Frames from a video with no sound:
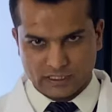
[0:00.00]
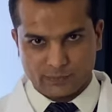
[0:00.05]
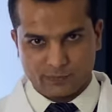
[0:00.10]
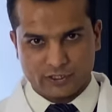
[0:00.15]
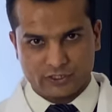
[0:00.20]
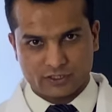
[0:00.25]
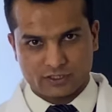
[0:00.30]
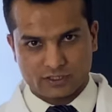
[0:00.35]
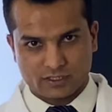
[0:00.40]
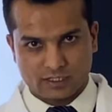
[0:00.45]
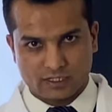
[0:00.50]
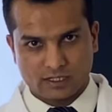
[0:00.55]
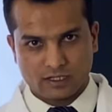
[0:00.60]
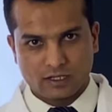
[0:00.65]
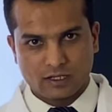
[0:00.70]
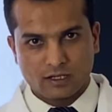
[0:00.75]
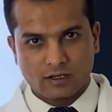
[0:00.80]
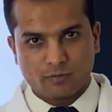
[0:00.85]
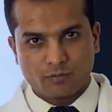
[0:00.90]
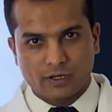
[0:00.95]
है पेशेंट का
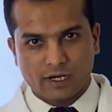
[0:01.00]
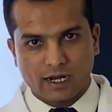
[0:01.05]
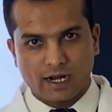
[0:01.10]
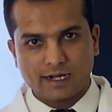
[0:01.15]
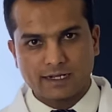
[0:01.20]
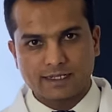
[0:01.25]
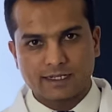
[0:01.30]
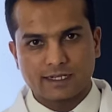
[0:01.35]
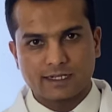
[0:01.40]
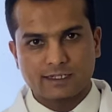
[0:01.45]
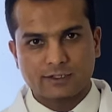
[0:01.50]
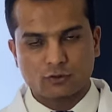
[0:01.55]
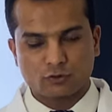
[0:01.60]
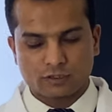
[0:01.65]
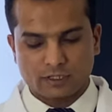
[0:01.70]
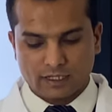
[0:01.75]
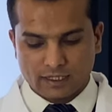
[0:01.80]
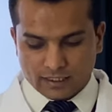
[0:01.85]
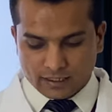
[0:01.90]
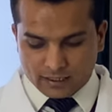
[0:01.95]
ब्राड गेट
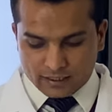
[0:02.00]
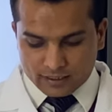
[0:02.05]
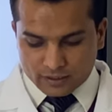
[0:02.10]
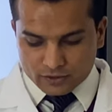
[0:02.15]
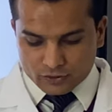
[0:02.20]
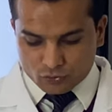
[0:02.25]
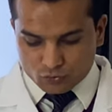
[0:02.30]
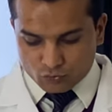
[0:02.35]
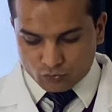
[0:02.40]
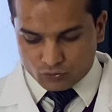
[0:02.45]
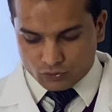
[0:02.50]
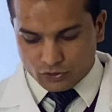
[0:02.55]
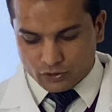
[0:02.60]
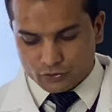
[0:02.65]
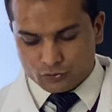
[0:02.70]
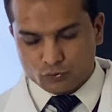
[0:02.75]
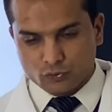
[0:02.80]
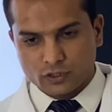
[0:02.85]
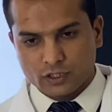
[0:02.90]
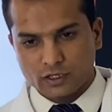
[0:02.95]
होता है क्यों
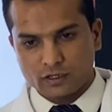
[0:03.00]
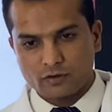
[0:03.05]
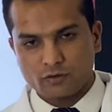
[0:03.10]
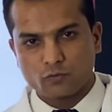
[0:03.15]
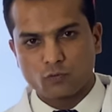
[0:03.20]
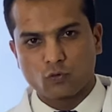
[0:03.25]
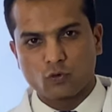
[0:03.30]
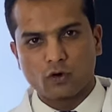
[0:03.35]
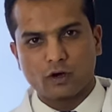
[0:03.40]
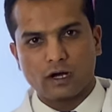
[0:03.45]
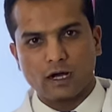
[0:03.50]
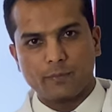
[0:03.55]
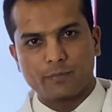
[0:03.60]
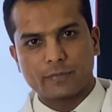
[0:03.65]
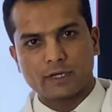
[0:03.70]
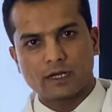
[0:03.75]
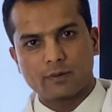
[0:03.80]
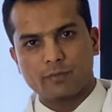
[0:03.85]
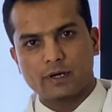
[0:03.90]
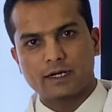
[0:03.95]
क्योंकि वो
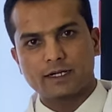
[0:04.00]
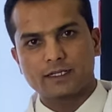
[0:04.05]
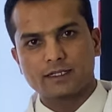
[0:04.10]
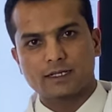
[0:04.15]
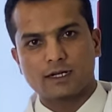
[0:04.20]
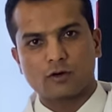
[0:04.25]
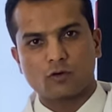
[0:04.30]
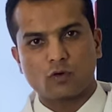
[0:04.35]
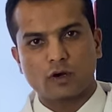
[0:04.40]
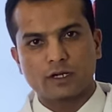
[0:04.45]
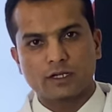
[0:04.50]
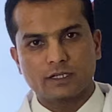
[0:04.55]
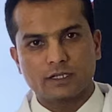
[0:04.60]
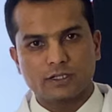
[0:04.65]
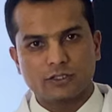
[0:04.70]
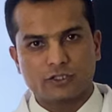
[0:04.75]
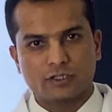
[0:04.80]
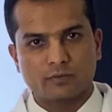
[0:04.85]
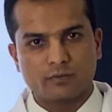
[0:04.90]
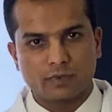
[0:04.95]
अपना बॉडी का
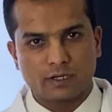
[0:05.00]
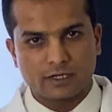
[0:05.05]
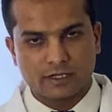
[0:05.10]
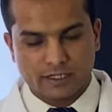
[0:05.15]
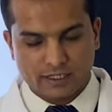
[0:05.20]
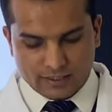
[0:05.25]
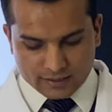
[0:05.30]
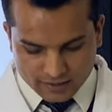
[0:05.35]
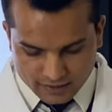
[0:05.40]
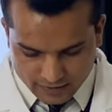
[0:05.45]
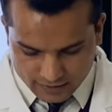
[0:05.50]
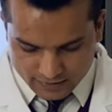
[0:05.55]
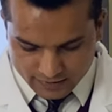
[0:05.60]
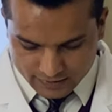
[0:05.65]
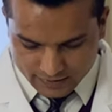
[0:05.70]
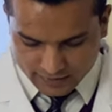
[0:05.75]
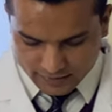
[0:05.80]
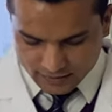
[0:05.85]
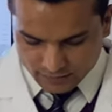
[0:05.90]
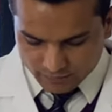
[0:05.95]
कोऑर्डिनेशन मेंटेन करने
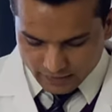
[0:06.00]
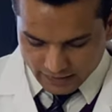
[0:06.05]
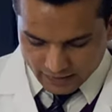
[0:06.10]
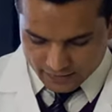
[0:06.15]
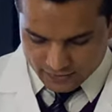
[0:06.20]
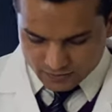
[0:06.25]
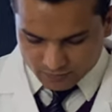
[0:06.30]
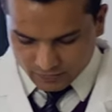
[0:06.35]
के लिए बैलेंस